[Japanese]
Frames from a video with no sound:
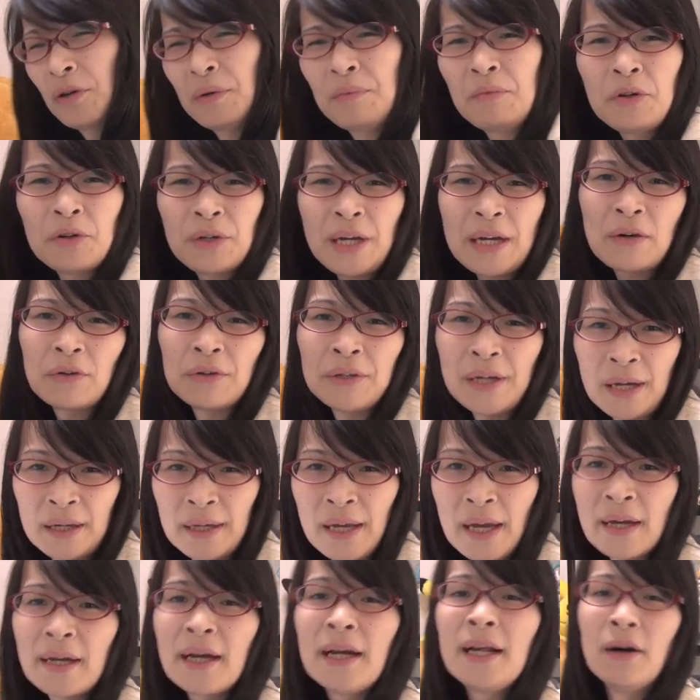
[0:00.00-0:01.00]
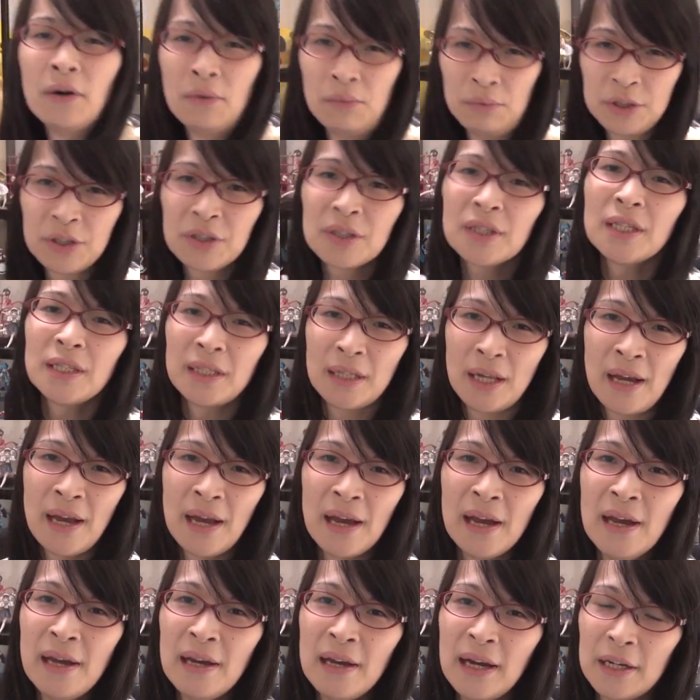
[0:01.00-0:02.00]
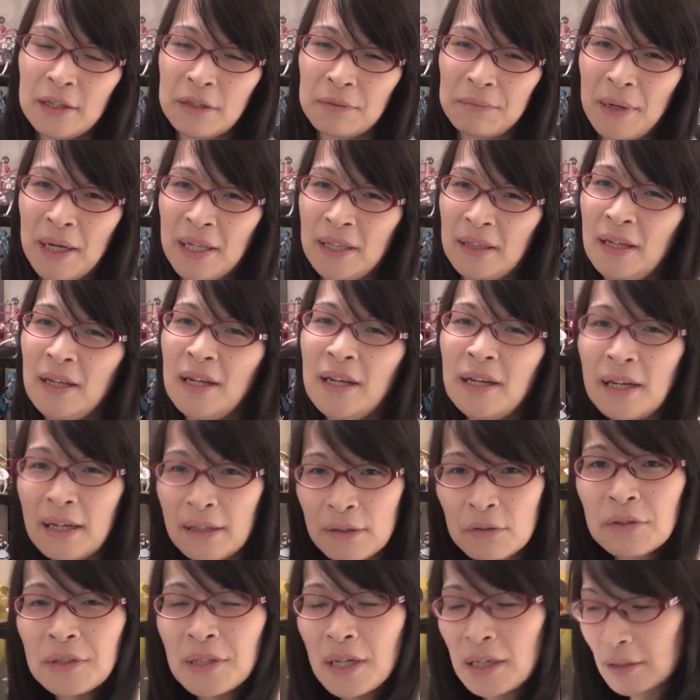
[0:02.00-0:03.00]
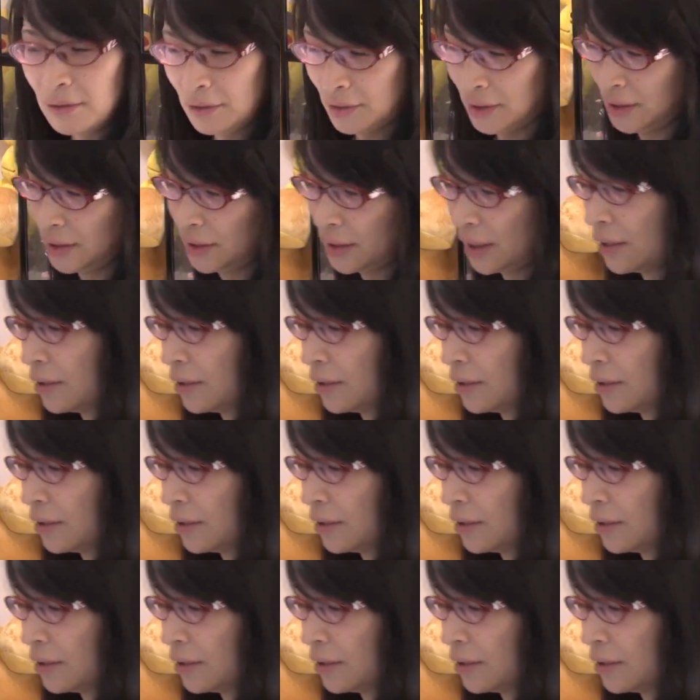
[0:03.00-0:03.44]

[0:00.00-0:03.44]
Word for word: これも結構ね限界が重すぎてあとバッテリーがとにかく死ん